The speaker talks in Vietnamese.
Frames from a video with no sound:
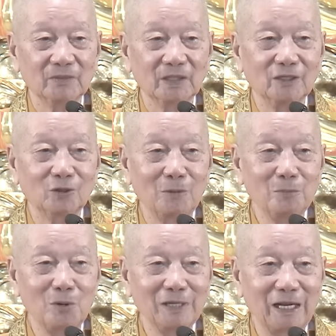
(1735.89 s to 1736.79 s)
Thành ra có
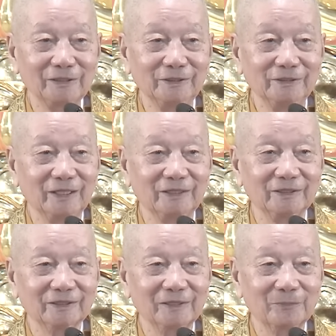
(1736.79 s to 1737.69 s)
bốn hạng người này
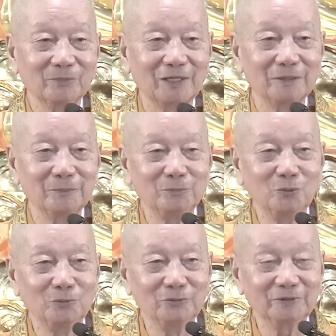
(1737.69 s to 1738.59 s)
này. Thành ra mình
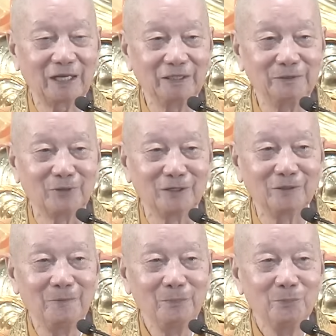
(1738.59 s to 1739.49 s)
muốn thấy Phật,
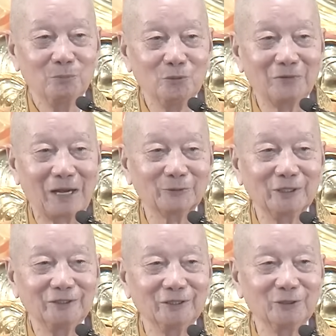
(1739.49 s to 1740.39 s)
muốn vào
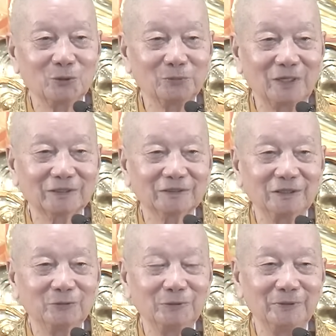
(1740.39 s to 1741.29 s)
thế giới đó của Phật
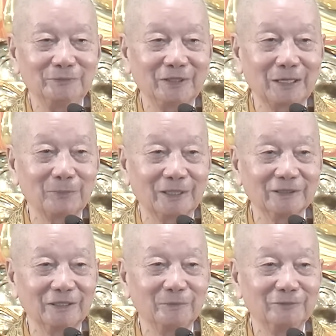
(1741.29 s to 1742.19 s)
thì quý vị phải lập
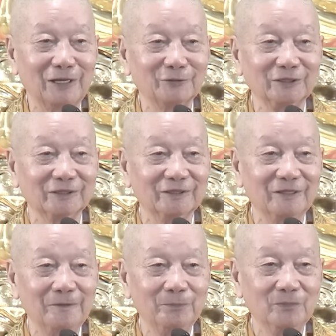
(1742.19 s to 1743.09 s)
hạnh này mới vào được.
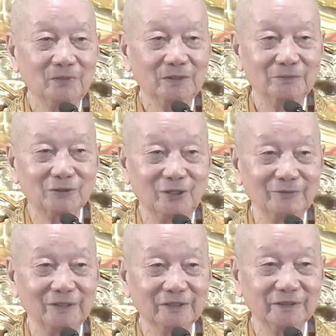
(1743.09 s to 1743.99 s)
Đức Phật
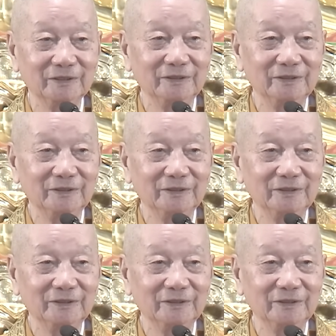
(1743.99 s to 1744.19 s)
nói vậy đó.